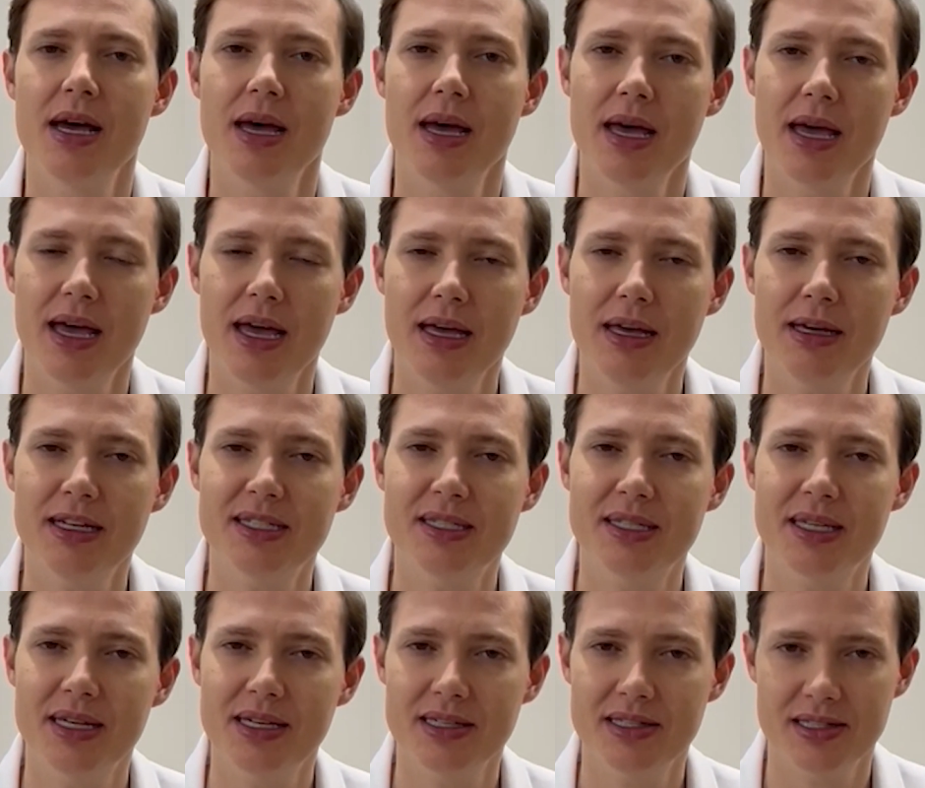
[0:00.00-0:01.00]
É
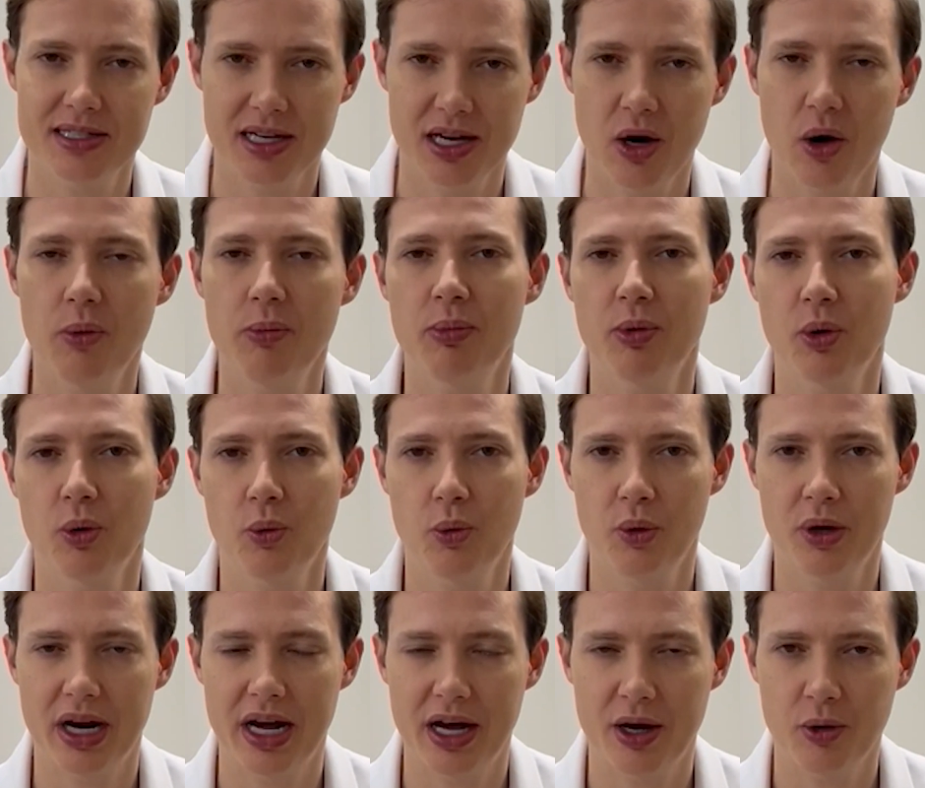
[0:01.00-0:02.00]
essencial
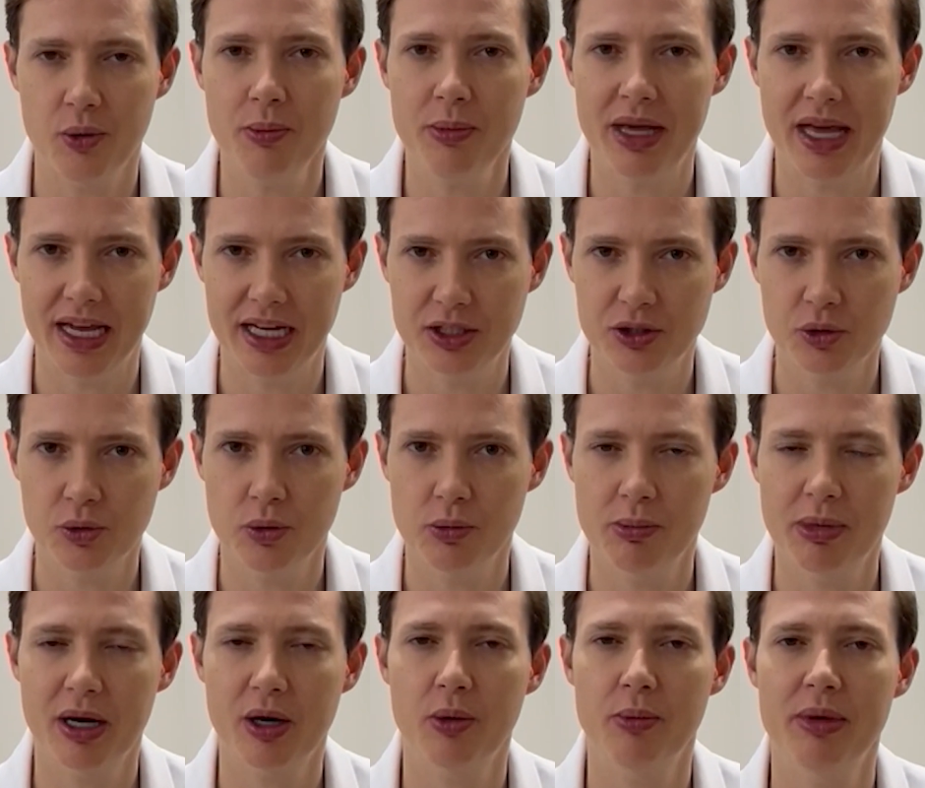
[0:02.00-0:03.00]
procurar um médico
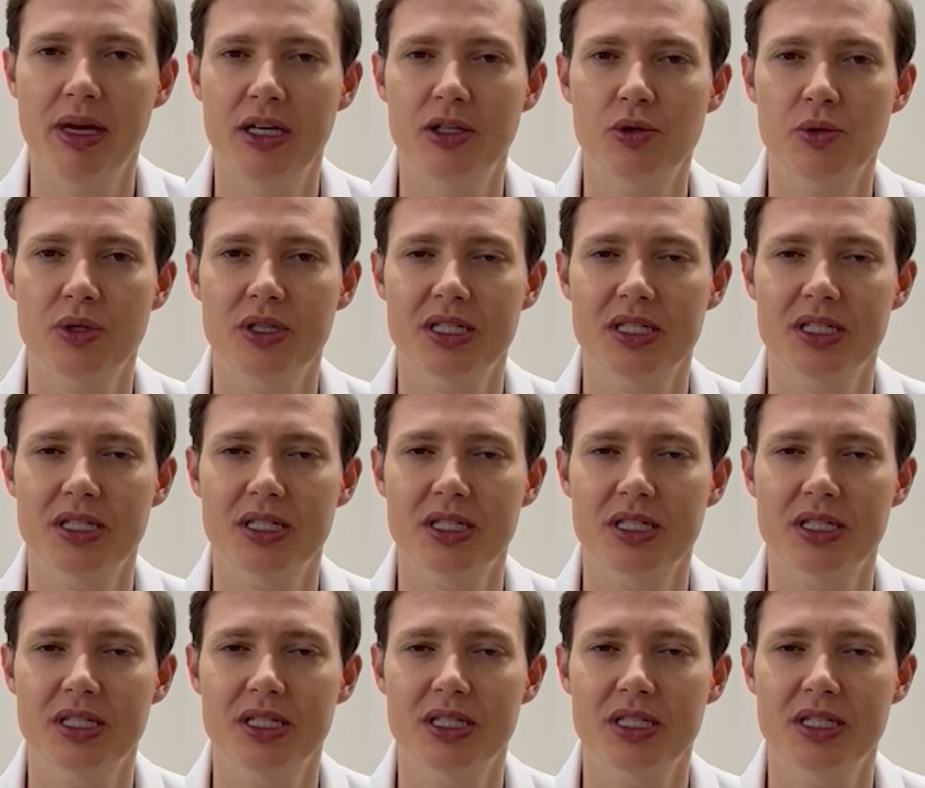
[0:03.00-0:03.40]
para o médico